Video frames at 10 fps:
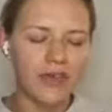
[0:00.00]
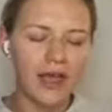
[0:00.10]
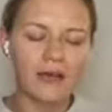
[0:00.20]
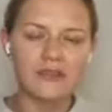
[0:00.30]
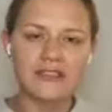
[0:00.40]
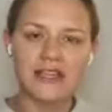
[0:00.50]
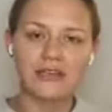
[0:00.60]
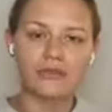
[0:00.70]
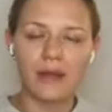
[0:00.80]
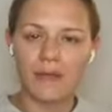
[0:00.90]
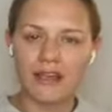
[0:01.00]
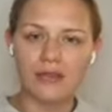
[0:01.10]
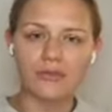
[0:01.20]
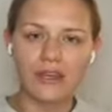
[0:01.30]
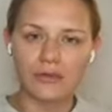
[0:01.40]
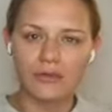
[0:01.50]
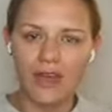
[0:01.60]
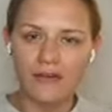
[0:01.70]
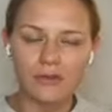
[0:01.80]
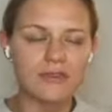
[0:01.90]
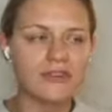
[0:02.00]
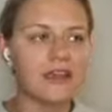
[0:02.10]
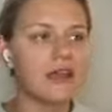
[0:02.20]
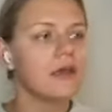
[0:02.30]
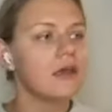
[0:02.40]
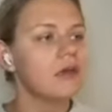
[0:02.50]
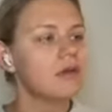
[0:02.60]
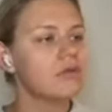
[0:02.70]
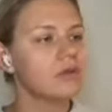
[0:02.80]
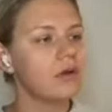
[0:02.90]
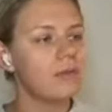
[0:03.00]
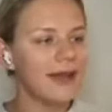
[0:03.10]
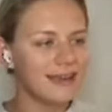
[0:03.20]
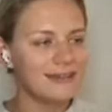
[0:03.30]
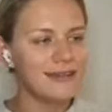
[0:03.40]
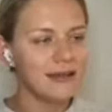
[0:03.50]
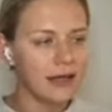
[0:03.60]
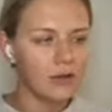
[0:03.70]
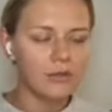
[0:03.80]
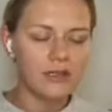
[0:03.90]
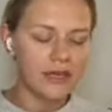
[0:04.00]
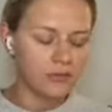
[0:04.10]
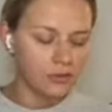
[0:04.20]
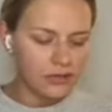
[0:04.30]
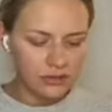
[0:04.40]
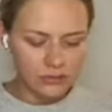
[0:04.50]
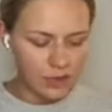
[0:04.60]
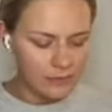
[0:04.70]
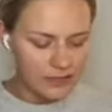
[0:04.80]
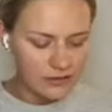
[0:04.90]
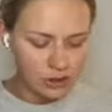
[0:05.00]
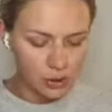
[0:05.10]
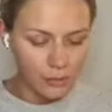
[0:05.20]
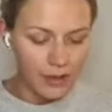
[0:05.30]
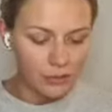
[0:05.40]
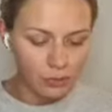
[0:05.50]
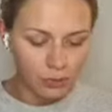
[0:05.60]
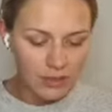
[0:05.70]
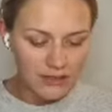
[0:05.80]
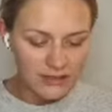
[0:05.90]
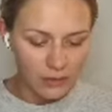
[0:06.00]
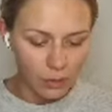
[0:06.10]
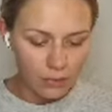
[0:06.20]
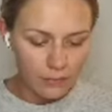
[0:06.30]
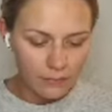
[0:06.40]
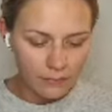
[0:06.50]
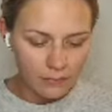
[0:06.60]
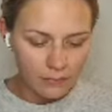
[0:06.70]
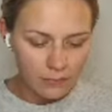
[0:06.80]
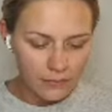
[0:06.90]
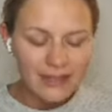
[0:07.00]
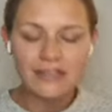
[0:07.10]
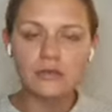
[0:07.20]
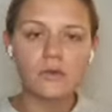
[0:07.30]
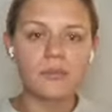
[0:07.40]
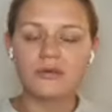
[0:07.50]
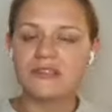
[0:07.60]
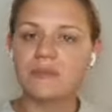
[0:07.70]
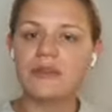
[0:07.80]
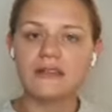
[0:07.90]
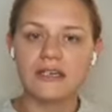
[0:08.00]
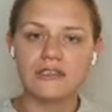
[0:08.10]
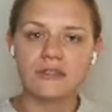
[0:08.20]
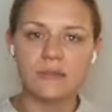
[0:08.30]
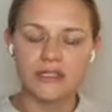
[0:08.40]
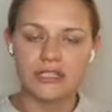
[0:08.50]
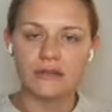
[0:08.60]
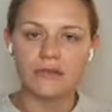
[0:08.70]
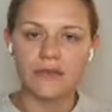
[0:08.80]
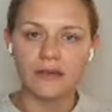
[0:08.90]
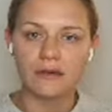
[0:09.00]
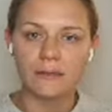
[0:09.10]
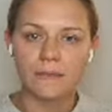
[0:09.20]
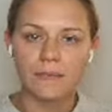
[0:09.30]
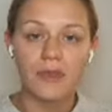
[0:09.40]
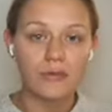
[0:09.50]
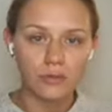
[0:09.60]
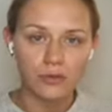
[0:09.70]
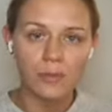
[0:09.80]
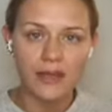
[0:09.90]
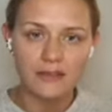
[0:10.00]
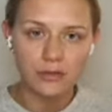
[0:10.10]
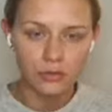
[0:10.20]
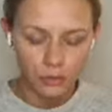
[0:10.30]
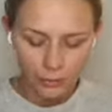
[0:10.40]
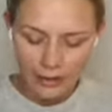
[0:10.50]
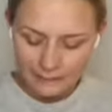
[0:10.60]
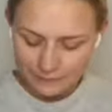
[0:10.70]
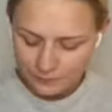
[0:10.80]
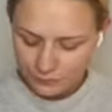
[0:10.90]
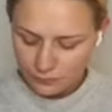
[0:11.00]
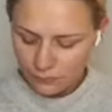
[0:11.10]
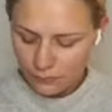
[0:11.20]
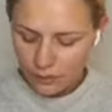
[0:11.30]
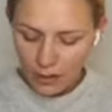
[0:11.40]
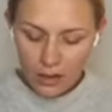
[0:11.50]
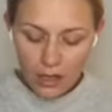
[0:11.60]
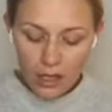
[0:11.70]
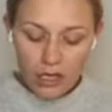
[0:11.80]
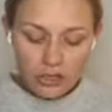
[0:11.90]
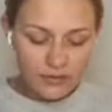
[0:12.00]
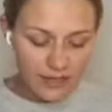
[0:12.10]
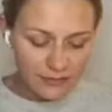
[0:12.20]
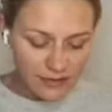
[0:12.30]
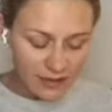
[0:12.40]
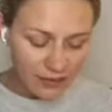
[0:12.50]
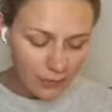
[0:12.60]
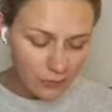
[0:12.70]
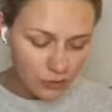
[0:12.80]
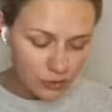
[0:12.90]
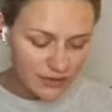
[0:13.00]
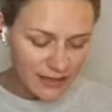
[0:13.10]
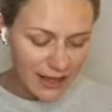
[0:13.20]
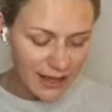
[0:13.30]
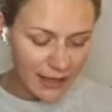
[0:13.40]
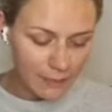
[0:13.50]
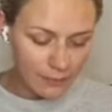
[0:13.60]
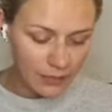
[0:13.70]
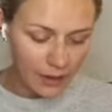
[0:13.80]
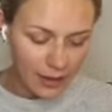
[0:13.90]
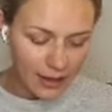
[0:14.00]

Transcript: se faire un business, dont la manière dont ça devrait avancer, sur le marketing, la communication ou les choses comme ça, si je repars du point zéro, quelles sont les possibilités que j'imagine en fait Non de partir de ce point-là je vous invitais vraiment juste à,